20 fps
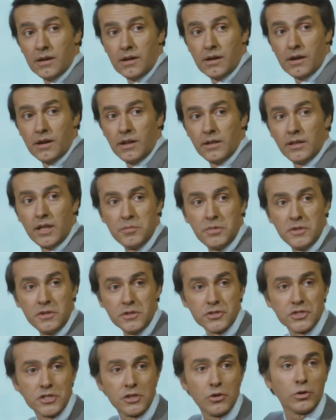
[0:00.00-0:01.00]
Allah bilir
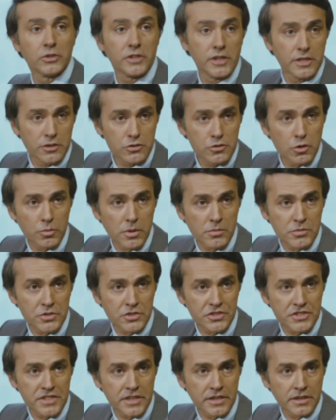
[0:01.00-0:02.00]
sigortaya da
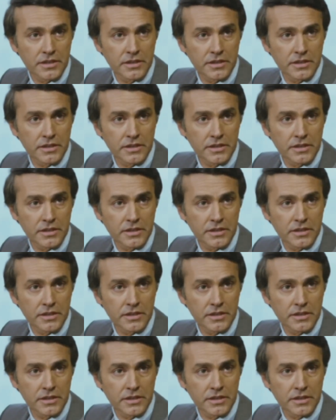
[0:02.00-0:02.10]
sokmamıştır seni.